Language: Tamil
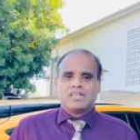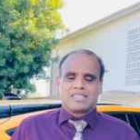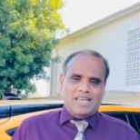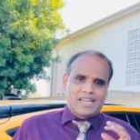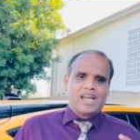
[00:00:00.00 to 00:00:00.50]

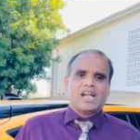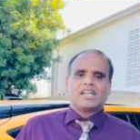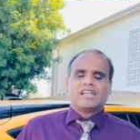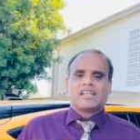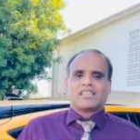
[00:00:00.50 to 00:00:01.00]
சரியான
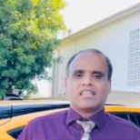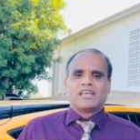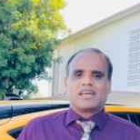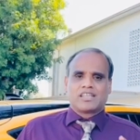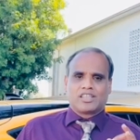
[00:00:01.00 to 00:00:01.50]

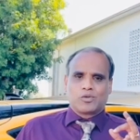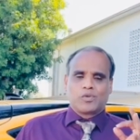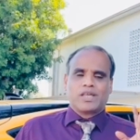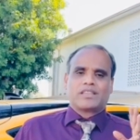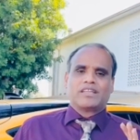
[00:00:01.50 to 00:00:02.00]
நேரத்தில் கர்த்தர்
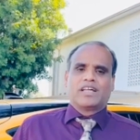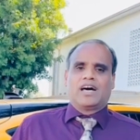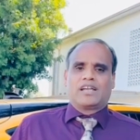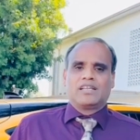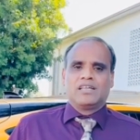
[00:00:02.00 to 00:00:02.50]
உயர்த்தினார்